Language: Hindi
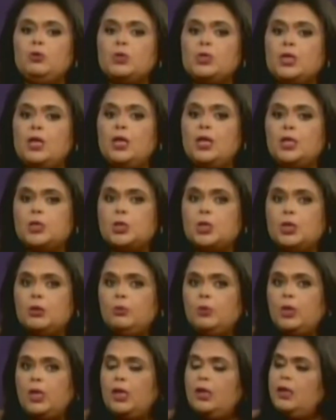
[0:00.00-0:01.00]
उसका अच्छा
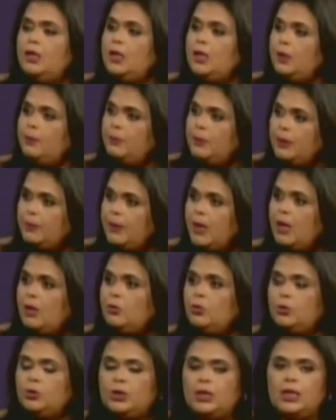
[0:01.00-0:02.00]
बुरा अलग अलग
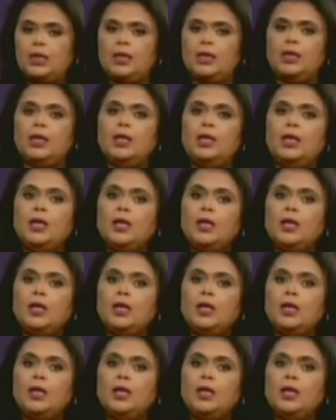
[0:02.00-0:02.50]
प्रभाव होता है